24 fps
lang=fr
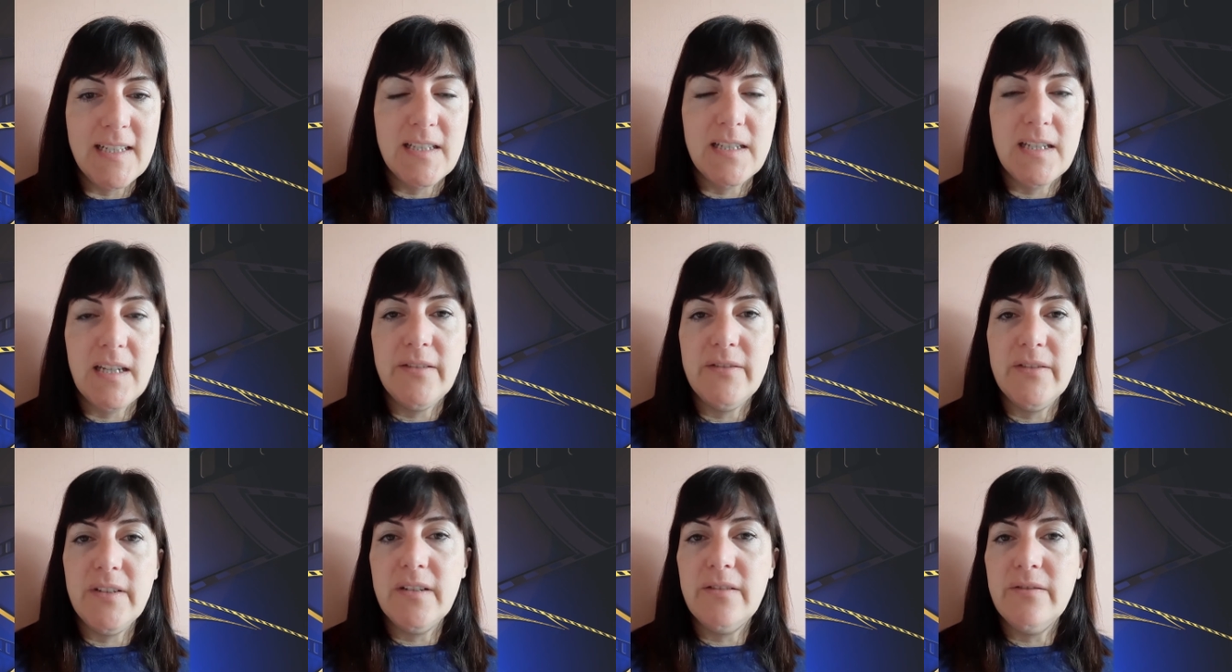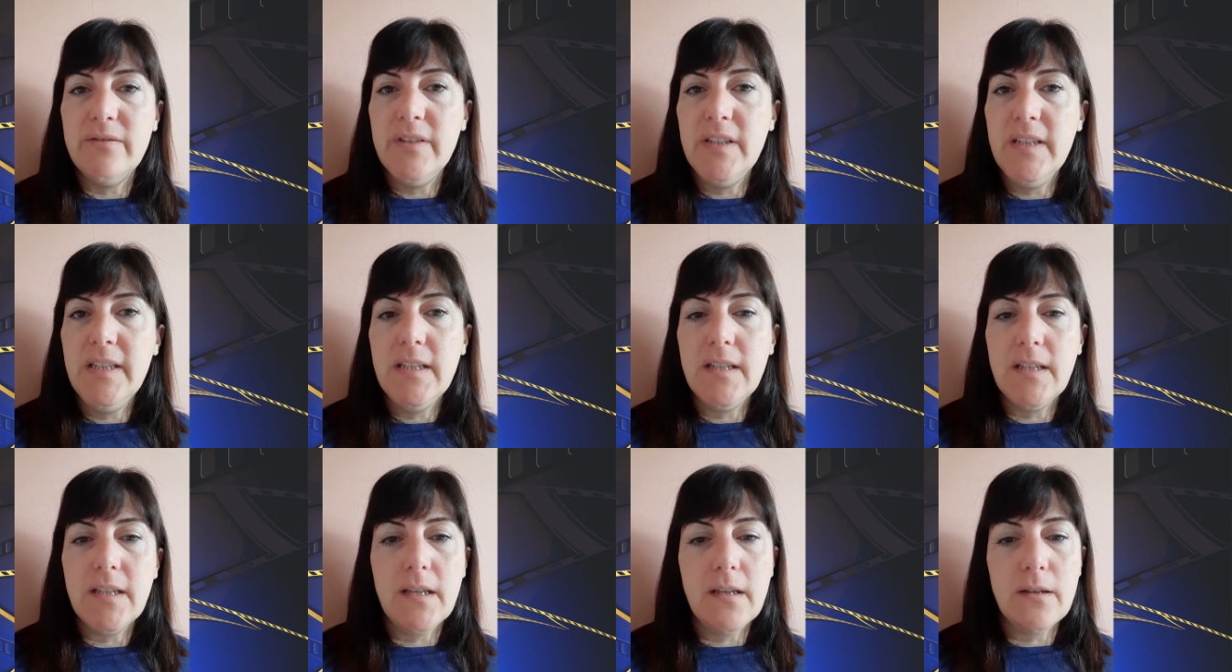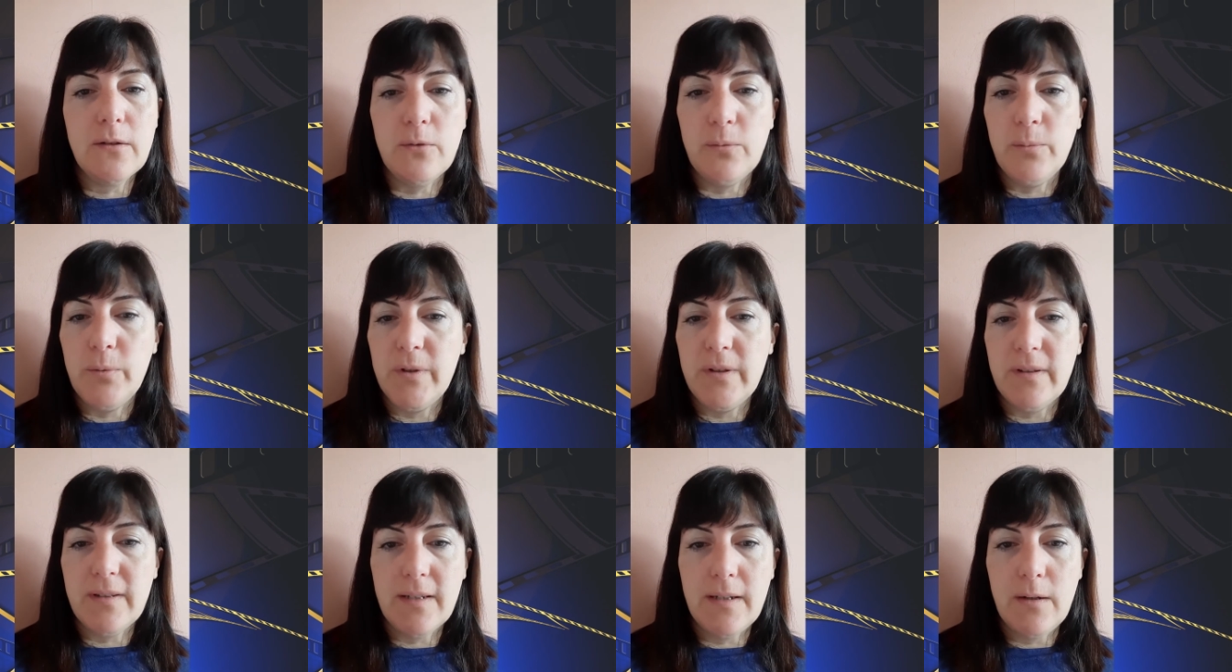j'avais envie d'écrire
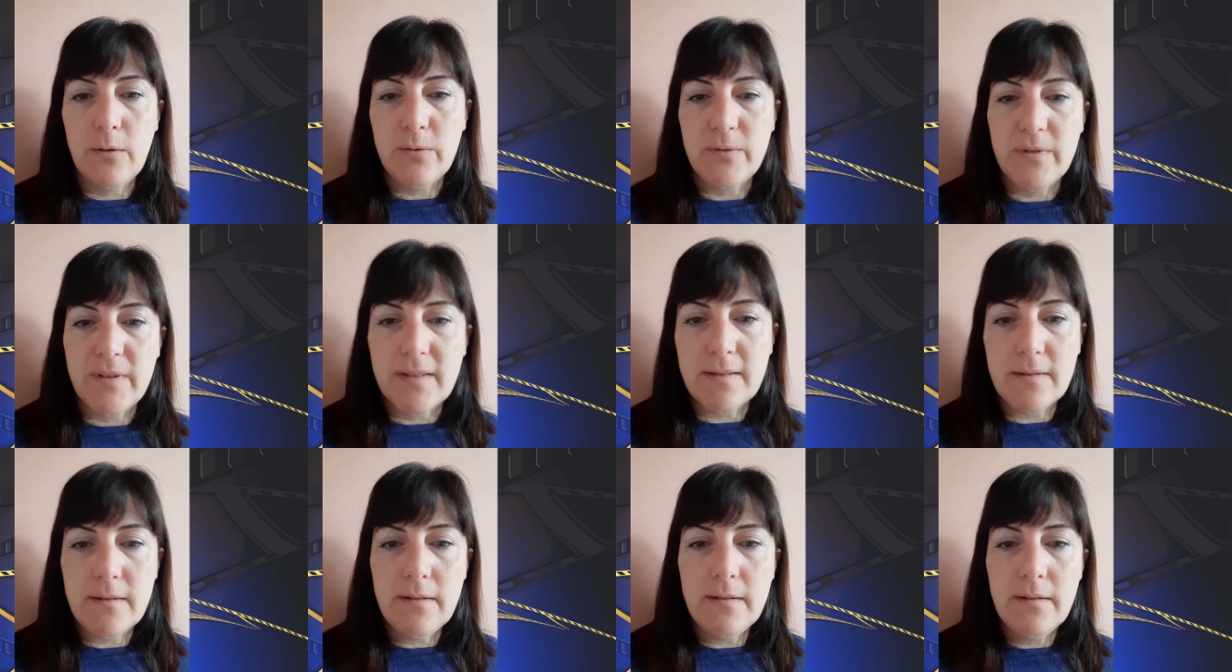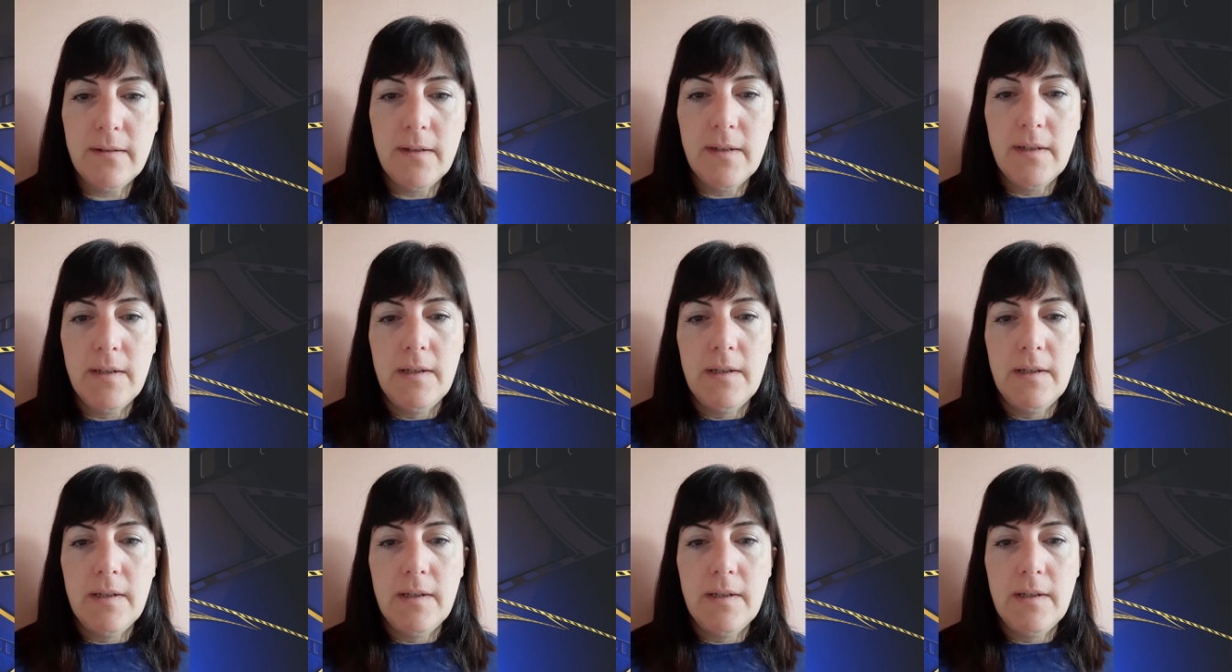depuis très longtemps,